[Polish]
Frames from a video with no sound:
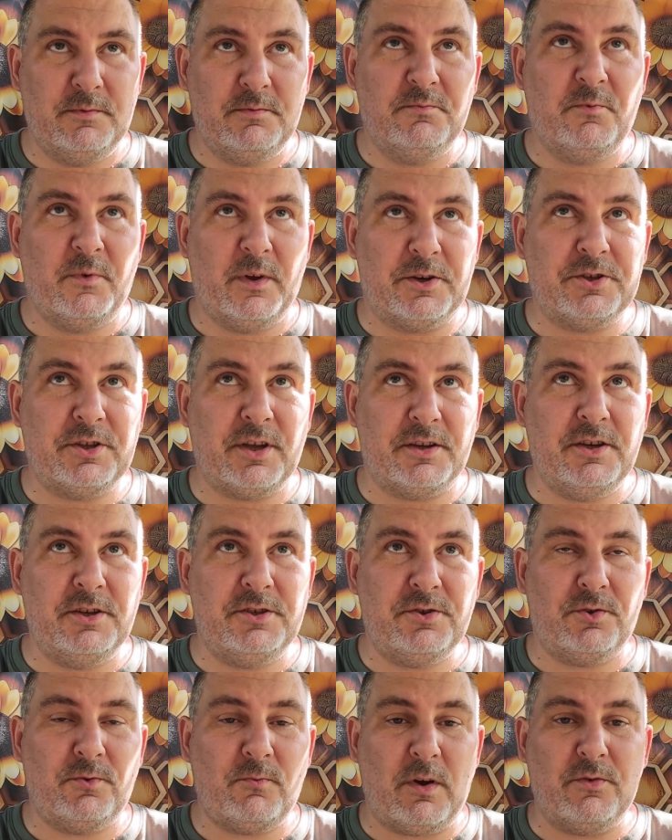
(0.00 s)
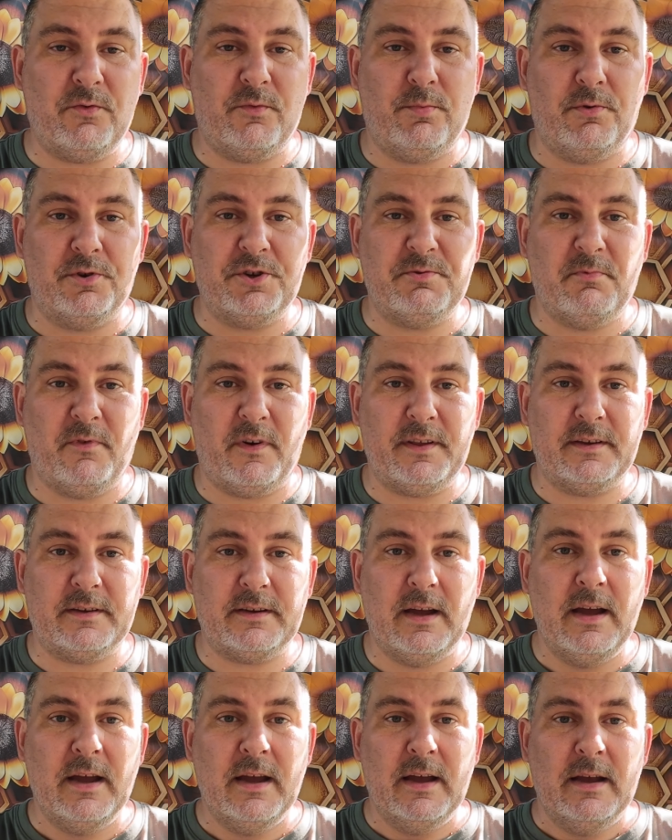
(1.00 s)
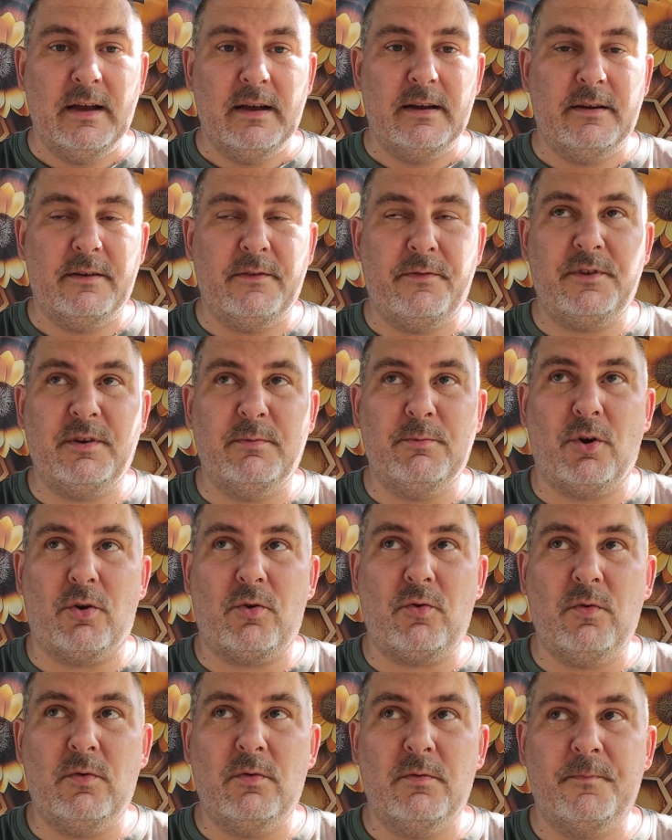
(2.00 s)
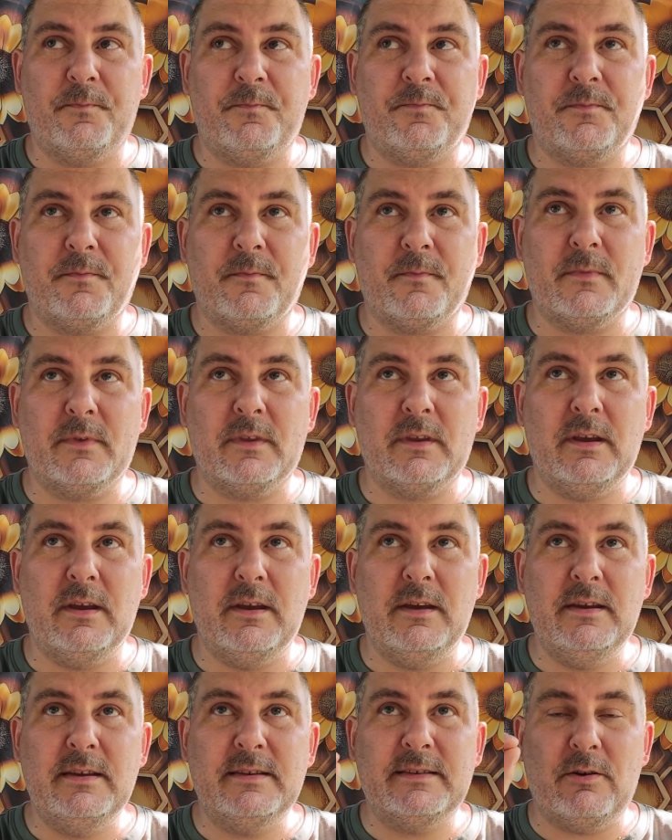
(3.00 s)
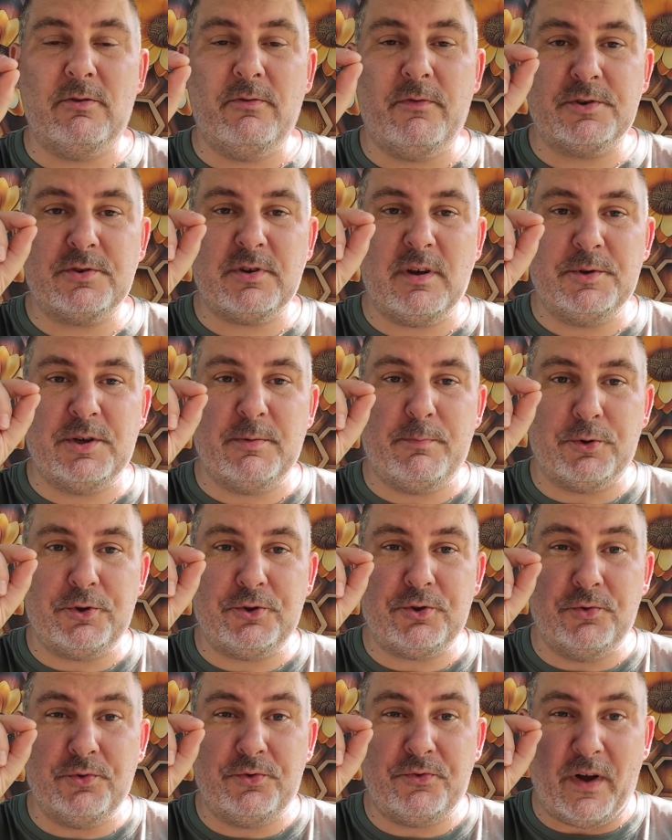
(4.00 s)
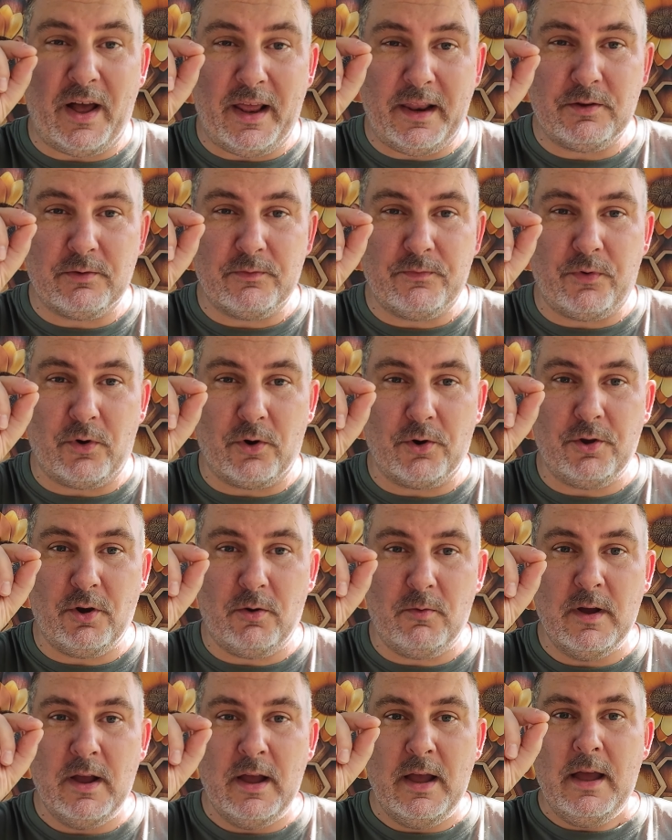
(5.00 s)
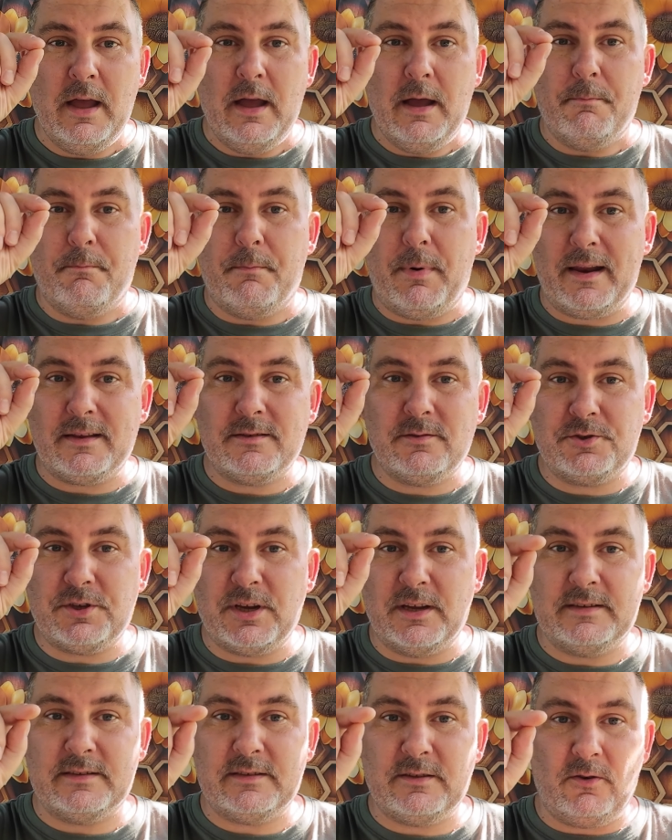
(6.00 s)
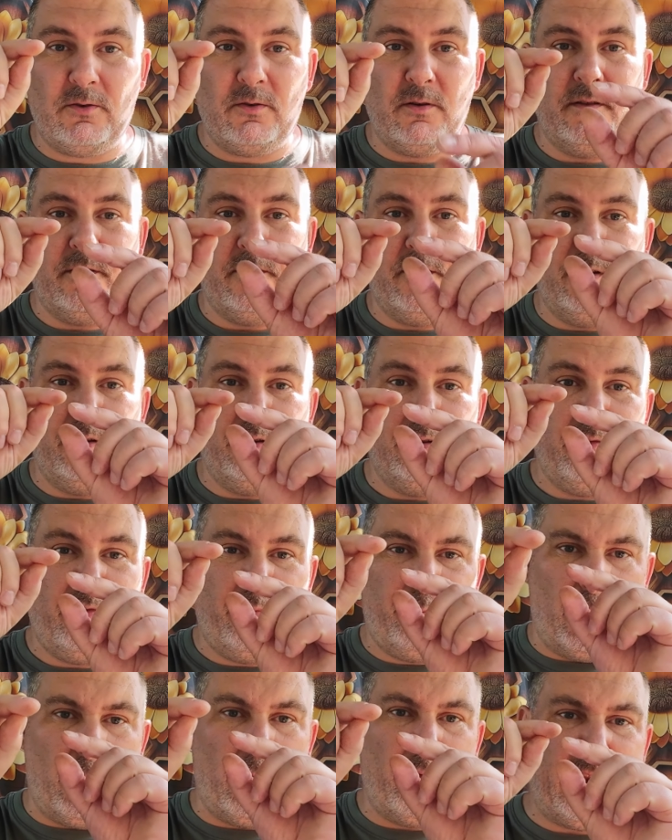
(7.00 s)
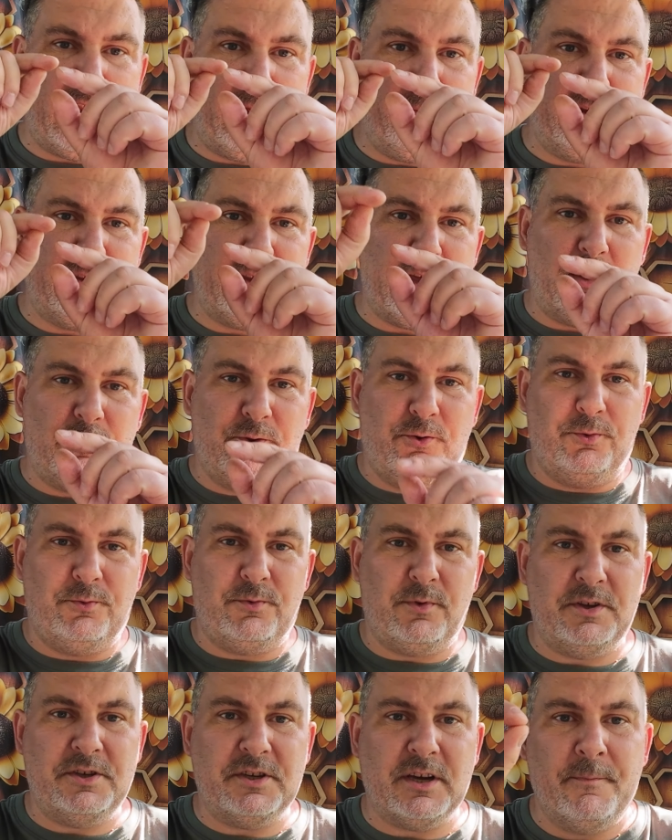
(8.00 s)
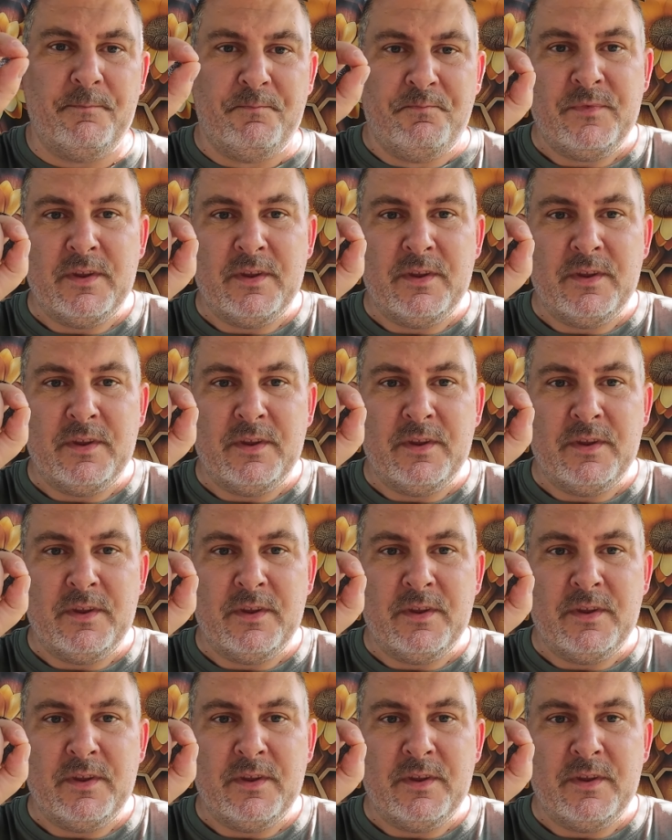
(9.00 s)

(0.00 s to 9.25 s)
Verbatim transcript: mówię, 40 odkładów było zimowanych y, w tym roku mm, i zauważyłem, że pod tą twardą folią bardzo często w połowie ramki, tak jak drut idzie,